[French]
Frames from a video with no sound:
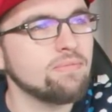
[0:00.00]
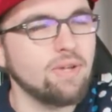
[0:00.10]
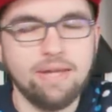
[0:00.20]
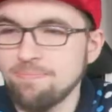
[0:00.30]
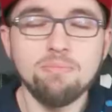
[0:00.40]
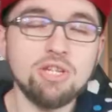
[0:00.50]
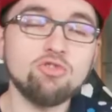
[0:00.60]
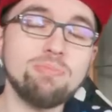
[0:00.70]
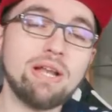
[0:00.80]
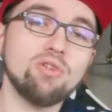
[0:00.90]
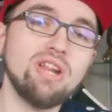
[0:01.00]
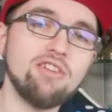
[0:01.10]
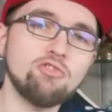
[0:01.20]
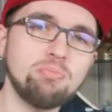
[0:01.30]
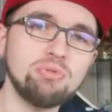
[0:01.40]
Ouais. Mais je vous parle de
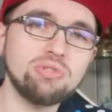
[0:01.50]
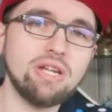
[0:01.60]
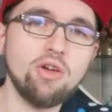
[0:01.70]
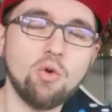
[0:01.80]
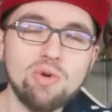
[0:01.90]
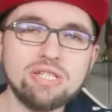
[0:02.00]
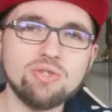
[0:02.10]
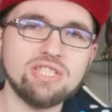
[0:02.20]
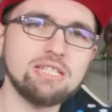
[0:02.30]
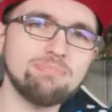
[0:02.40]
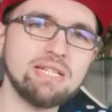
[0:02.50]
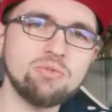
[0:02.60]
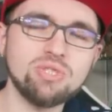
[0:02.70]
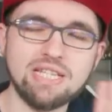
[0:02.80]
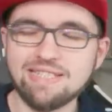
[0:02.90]
live depuis tout à l'heure. Où est-ce que ça se
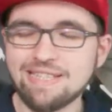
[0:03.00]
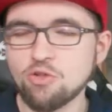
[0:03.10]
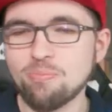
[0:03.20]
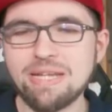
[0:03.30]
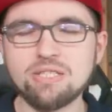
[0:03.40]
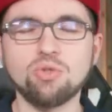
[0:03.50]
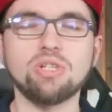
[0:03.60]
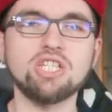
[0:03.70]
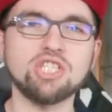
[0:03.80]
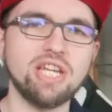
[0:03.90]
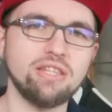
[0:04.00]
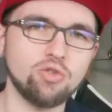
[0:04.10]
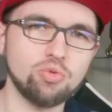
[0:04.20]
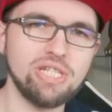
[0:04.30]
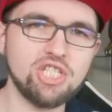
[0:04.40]
passe tout ça Ça se passe sur la
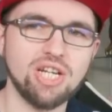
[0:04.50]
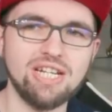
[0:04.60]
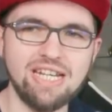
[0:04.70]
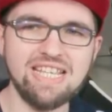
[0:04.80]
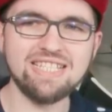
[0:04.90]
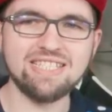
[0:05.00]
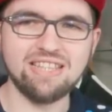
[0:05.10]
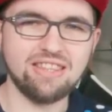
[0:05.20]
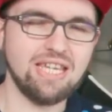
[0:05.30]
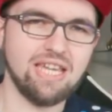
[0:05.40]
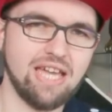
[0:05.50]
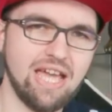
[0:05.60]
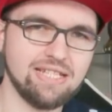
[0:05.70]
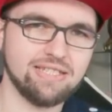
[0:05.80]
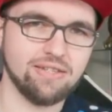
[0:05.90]
chaîne Twitch Links
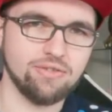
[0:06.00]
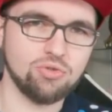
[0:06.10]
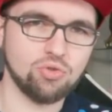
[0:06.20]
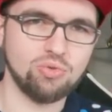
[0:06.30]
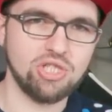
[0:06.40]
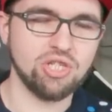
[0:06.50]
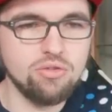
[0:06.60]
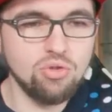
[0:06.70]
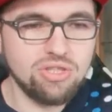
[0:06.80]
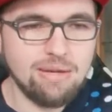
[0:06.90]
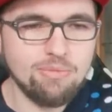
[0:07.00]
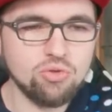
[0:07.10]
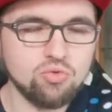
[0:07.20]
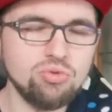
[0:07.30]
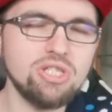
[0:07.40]
TS sur Twitch. Euh,
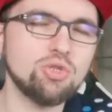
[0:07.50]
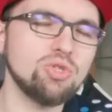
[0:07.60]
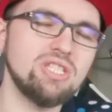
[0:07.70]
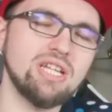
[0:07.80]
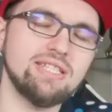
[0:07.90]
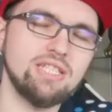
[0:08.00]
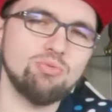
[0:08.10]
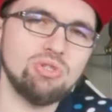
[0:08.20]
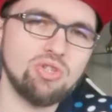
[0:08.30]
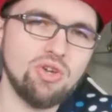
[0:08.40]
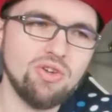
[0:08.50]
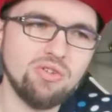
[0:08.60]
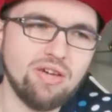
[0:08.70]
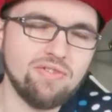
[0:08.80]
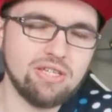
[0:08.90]
notamment tous les jeudis à
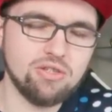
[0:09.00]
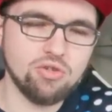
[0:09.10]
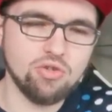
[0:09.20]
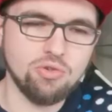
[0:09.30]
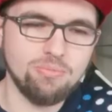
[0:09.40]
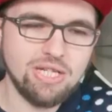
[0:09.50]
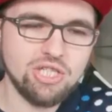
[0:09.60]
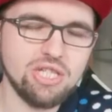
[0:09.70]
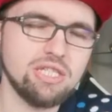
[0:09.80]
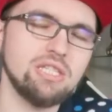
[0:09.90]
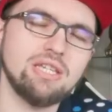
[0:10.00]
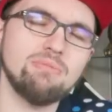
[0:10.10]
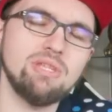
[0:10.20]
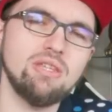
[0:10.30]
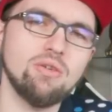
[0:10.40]
18h avec euh, ma chérie
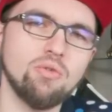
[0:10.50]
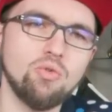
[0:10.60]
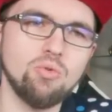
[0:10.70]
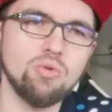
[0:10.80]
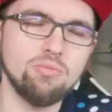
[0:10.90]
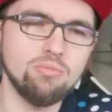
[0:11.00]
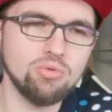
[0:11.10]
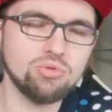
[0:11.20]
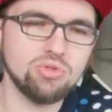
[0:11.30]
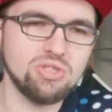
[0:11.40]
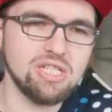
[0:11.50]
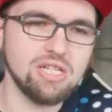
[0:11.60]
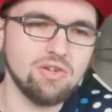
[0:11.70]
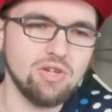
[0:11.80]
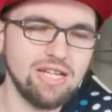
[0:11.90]
Camille, on euh, monte
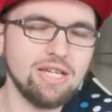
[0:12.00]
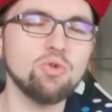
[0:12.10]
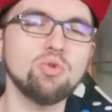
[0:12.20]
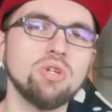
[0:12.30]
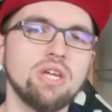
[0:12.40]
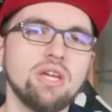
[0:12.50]
des Lego.